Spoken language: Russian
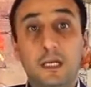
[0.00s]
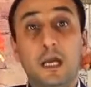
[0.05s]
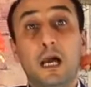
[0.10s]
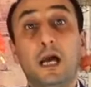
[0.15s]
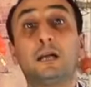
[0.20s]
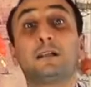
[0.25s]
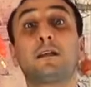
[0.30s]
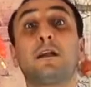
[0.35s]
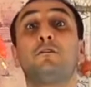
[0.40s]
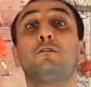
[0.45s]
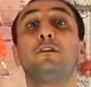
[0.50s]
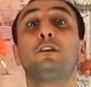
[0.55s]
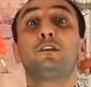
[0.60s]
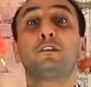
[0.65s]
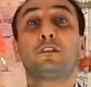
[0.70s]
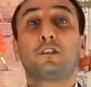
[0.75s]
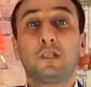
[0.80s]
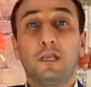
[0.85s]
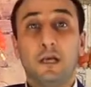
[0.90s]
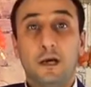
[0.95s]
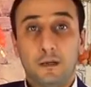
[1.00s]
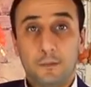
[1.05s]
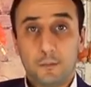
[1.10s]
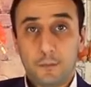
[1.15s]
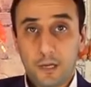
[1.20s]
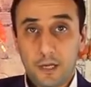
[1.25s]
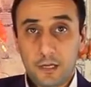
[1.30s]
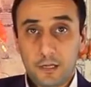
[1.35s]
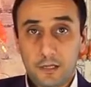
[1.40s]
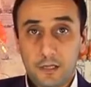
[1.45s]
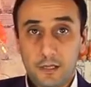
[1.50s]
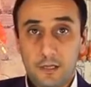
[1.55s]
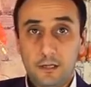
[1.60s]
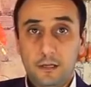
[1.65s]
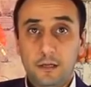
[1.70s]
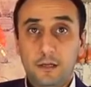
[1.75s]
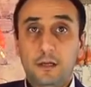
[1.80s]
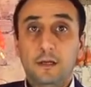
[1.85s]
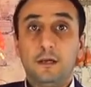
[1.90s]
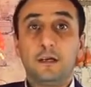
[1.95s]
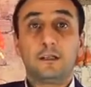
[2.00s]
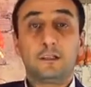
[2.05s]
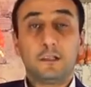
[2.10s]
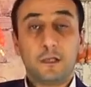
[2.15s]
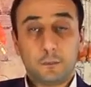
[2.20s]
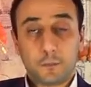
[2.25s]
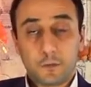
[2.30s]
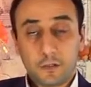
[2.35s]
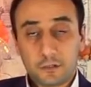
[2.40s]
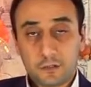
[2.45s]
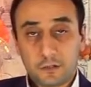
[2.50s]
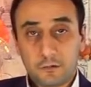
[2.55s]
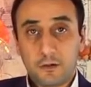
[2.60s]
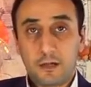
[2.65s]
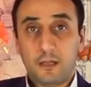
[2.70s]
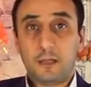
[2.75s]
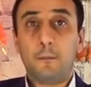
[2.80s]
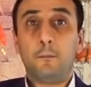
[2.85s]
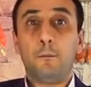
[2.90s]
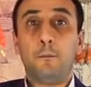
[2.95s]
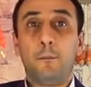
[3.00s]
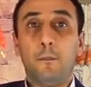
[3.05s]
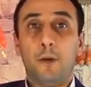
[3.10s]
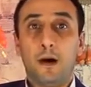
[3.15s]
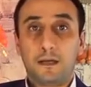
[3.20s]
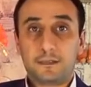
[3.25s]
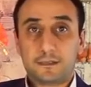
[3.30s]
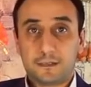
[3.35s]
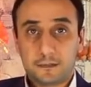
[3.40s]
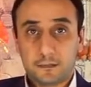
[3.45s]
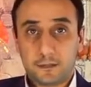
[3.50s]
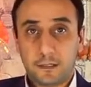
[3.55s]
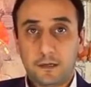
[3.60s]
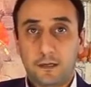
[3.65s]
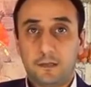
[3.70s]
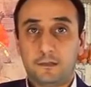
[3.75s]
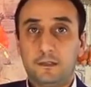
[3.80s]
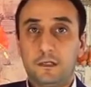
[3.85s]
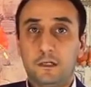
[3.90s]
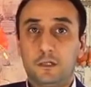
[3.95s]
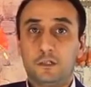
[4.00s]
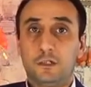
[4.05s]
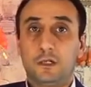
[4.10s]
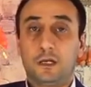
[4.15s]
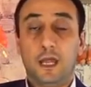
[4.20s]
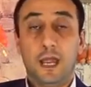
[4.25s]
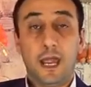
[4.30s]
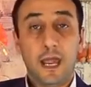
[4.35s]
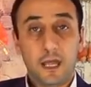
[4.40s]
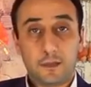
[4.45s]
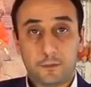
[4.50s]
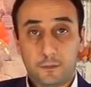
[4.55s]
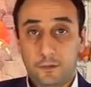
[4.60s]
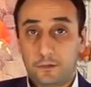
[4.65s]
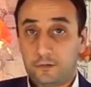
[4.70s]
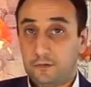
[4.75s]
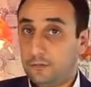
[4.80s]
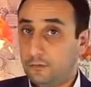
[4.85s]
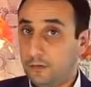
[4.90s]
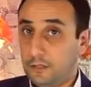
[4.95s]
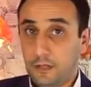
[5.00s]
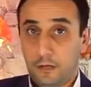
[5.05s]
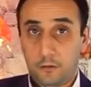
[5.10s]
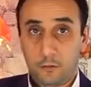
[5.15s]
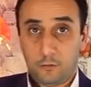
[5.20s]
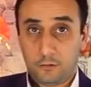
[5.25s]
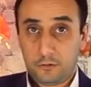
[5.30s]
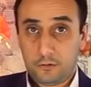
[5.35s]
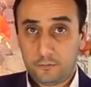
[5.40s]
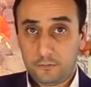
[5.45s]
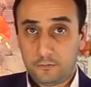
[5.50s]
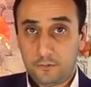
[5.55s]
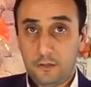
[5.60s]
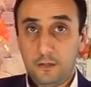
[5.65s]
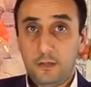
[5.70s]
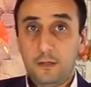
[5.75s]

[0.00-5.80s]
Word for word: географической Армении, где проживала масса различных этносов и народов